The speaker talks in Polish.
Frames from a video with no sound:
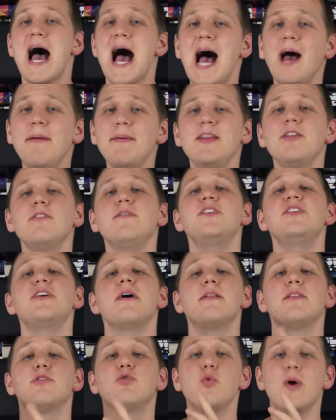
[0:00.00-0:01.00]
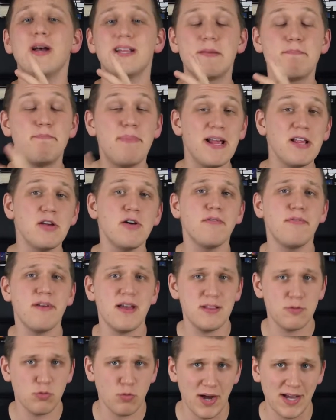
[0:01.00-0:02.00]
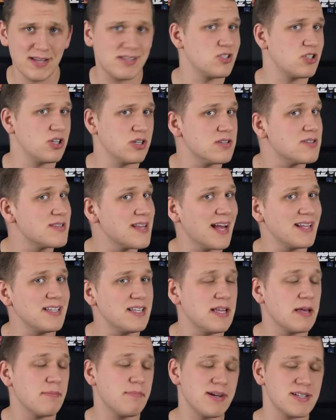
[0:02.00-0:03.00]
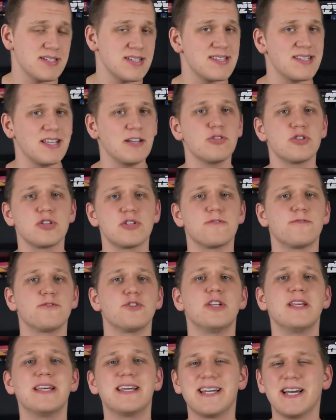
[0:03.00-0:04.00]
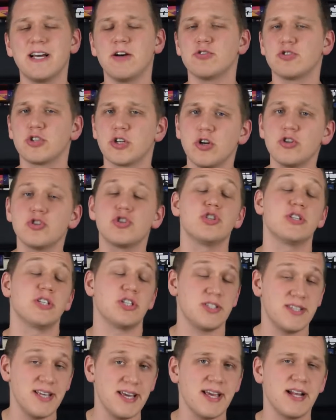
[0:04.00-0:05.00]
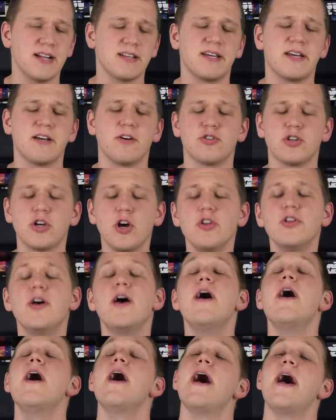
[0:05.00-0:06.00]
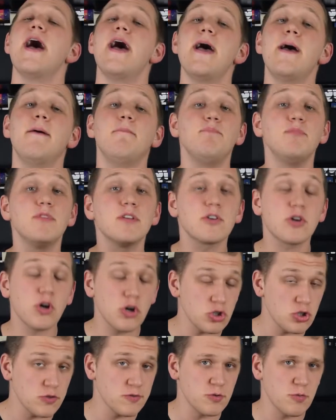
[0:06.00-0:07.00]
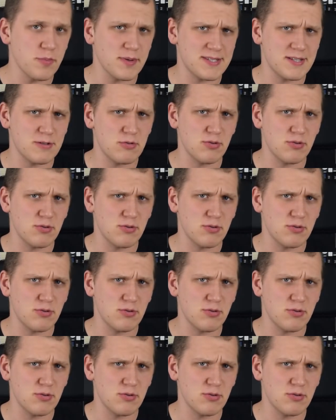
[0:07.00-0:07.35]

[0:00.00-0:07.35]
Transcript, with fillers: a mianowicie duet Benioff and Weiss, czyli znani najbardziej z tego, że stworzyli Gry o Tron, czy też serial Gry o Tron, e, kończą współpracę z